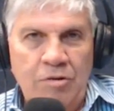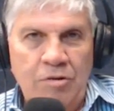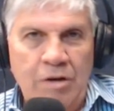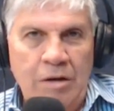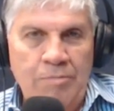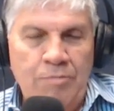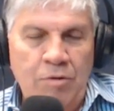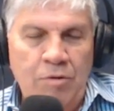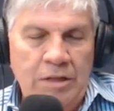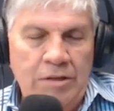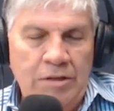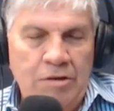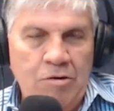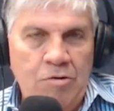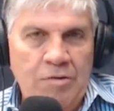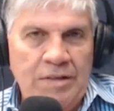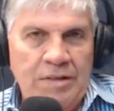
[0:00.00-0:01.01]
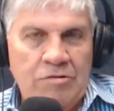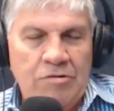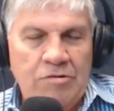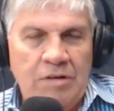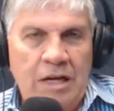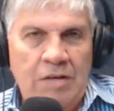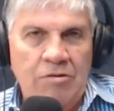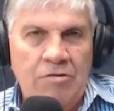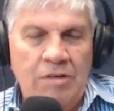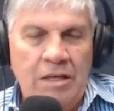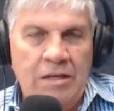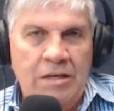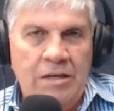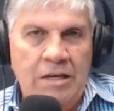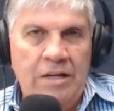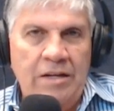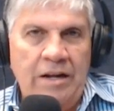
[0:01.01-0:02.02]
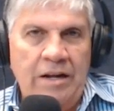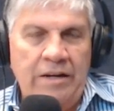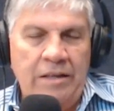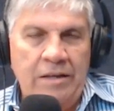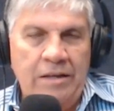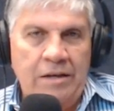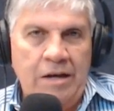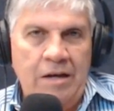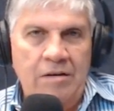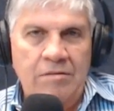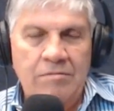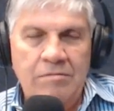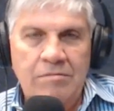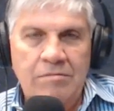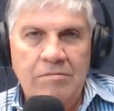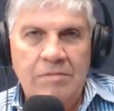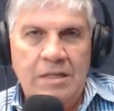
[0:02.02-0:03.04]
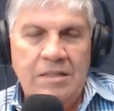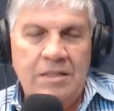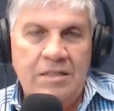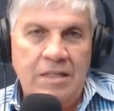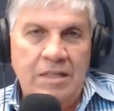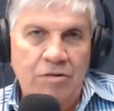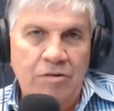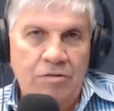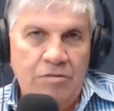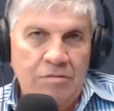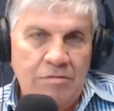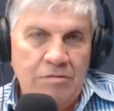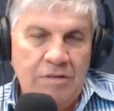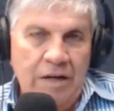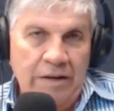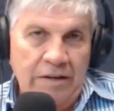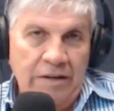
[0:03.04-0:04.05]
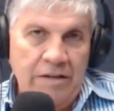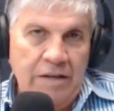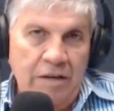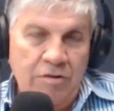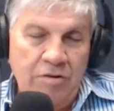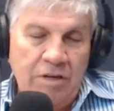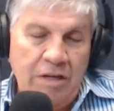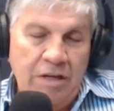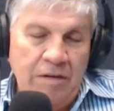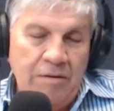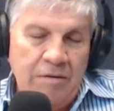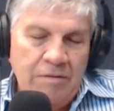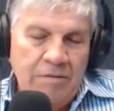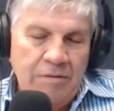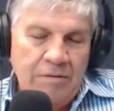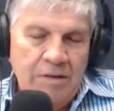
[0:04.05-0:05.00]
el político venezolano de izquierda radical, asesino, guerrillero, que